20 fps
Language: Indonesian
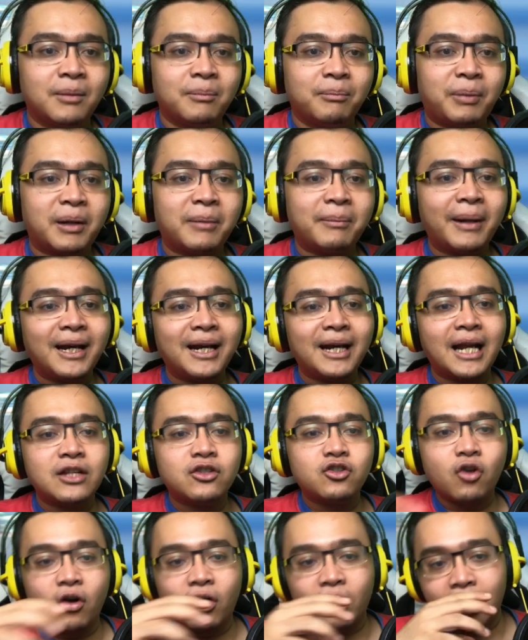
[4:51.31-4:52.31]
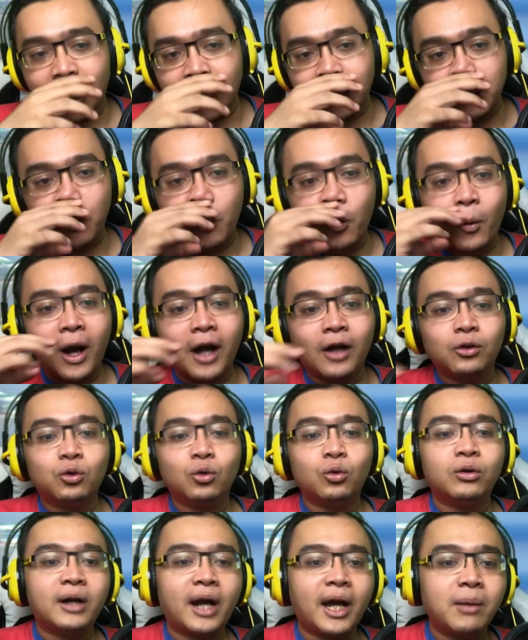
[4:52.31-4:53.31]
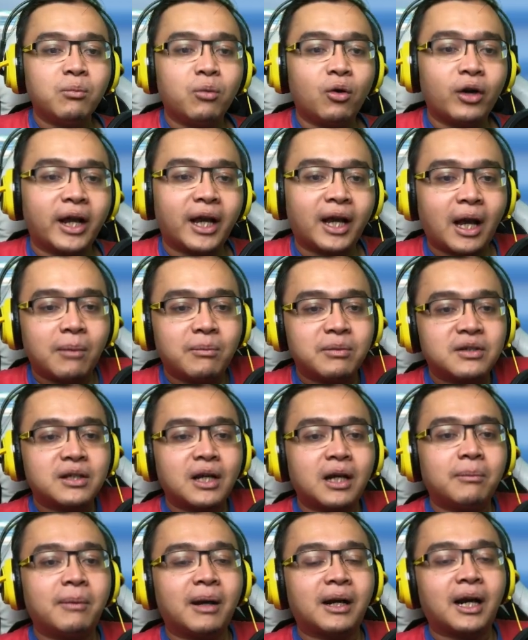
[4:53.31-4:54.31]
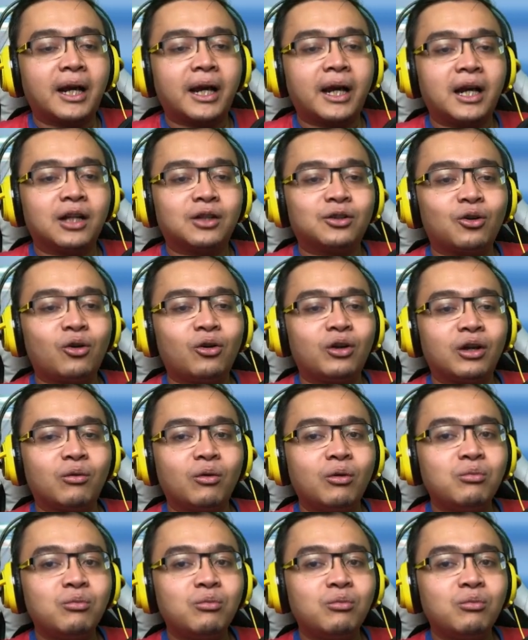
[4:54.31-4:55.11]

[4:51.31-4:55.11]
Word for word: Permen dan coklat, uang tunai, boneka besar, barang elektronik.